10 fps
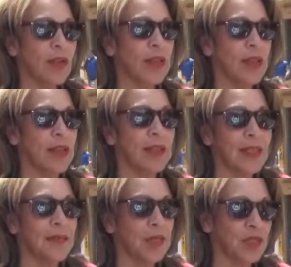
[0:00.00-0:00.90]
que
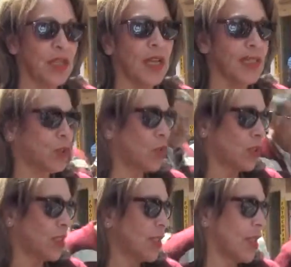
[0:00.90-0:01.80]
disminuyan las
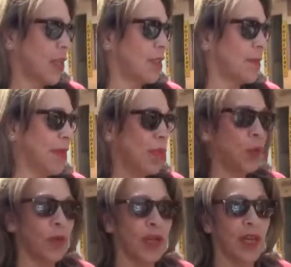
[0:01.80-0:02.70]
cuotas de, manejo
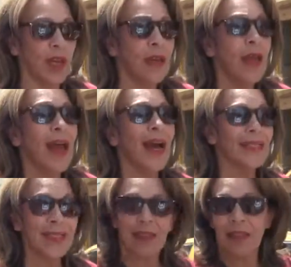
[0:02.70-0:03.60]
porque
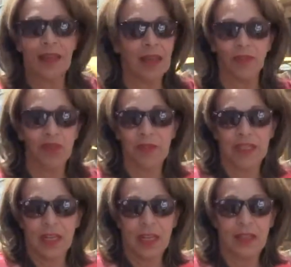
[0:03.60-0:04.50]
así tendrían muchos más
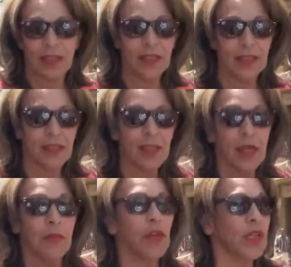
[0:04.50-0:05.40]
clientes,
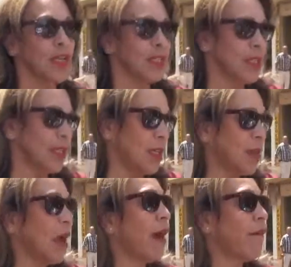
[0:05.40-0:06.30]
porque así
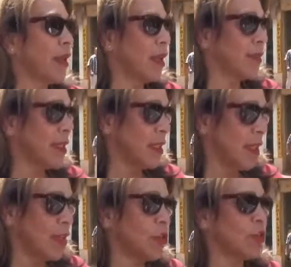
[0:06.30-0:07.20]
habría la facilidad
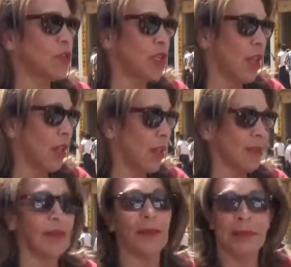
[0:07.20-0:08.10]
de nosotros ir a dejar
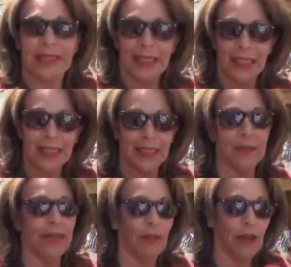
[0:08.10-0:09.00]
la platica allí
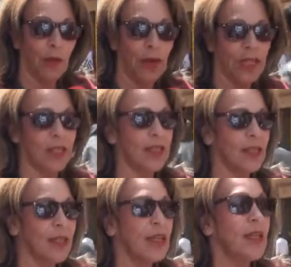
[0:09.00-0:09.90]
para que no la guarden.
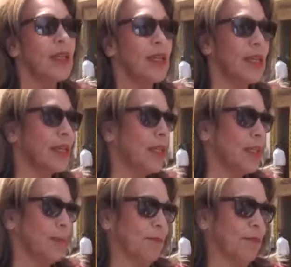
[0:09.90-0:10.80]

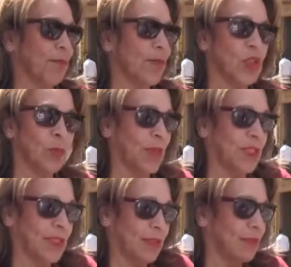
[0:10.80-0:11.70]
Y no,
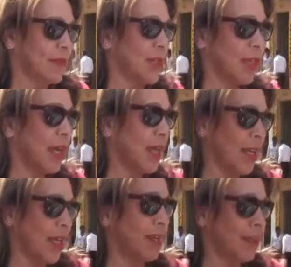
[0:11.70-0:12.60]
pues sería
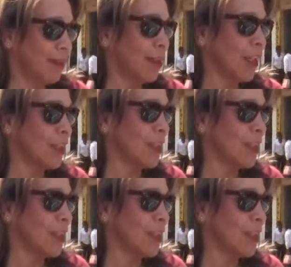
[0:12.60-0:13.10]
genial, de verdad que